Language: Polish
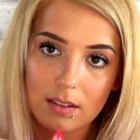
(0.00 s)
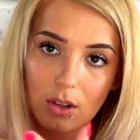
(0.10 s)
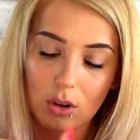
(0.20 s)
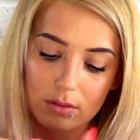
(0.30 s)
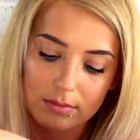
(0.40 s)

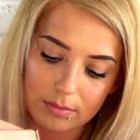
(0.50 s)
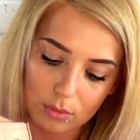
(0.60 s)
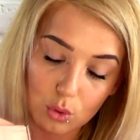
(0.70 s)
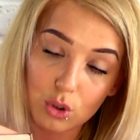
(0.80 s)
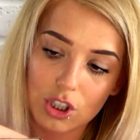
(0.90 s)
no,
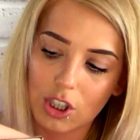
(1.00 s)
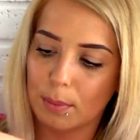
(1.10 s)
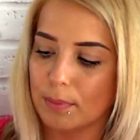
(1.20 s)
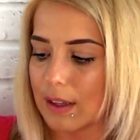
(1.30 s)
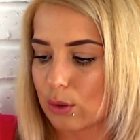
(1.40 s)

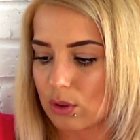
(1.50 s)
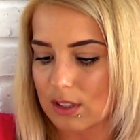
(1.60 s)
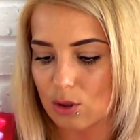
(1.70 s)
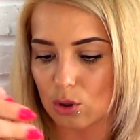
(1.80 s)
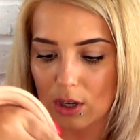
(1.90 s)
nóżki, na
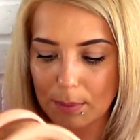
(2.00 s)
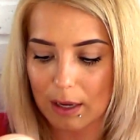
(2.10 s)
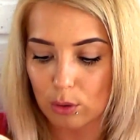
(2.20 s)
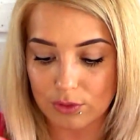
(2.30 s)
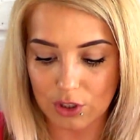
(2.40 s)
których stoi
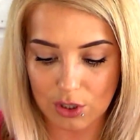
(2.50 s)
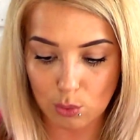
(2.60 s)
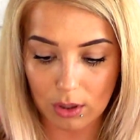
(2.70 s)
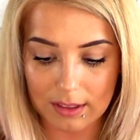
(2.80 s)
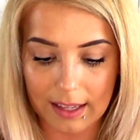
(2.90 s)
torebka, również
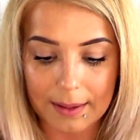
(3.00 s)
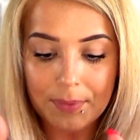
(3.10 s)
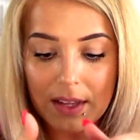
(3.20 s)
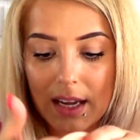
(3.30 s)
złote.